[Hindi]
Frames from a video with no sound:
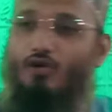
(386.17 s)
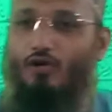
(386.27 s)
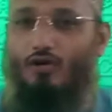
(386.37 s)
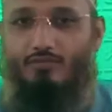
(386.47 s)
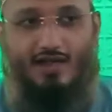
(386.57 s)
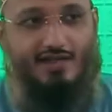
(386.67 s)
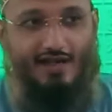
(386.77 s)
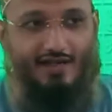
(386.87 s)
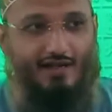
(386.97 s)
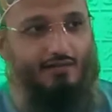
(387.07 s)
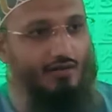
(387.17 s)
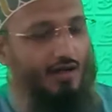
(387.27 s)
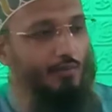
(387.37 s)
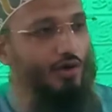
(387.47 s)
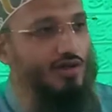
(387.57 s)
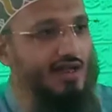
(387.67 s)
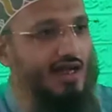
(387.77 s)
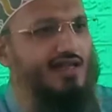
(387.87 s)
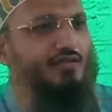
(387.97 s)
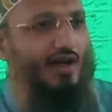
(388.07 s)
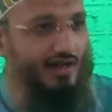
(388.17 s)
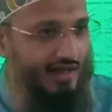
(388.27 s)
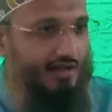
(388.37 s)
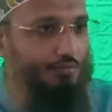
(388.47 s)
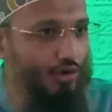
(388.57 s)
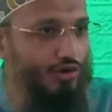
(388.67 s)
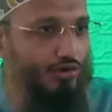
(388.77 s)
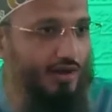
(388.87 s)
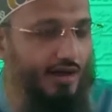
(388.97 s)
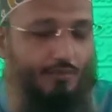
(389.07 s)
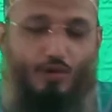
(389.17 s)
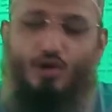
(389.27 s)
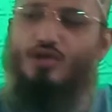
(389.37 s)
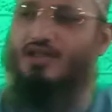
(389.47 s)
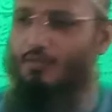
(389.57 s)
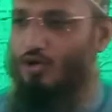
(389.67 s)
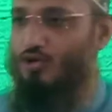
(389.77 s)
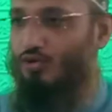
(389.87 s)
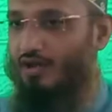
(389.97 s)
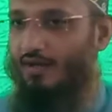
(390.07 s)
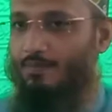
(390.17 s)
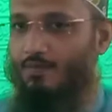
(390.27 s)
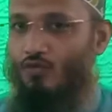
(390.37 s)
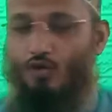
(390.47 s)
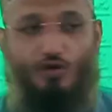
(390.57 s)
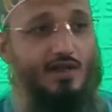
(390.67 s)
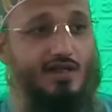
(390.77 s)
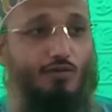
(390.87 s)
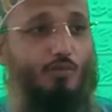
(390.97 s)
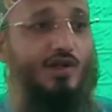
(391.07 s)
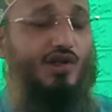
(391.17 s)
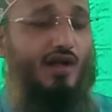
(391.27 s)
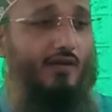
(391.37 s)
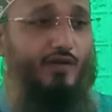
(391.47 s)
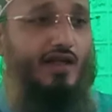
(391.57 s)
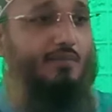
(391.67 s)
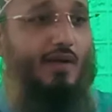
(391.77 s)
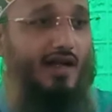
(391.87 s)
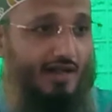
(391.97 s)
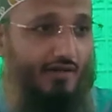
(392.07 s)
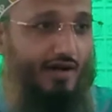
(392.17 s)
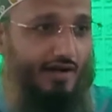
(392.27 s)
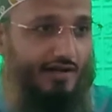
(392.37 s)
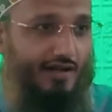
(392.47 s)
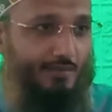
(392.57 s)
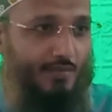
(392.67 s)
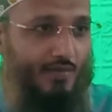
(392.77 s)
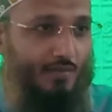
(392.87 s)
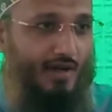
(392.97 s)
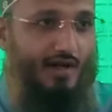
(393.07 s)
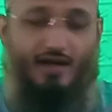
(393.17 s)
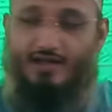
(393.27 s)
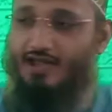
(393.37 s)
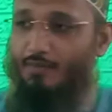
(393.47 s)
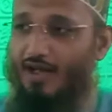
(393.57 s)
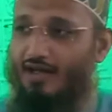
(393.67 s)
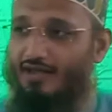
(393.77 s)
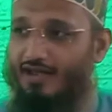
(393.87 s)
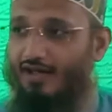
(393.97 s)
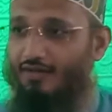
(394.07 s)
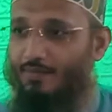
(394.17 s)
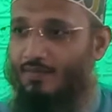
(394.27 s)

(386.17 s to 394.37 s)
और जैसा कि बहुत से ऐसे वाक़ात मौजूद हैं बहुत से मौजूद हैं और उनमें से वो बिश रहाफ़ी की बहन का वाक़ मैंने अक्सर बयान किया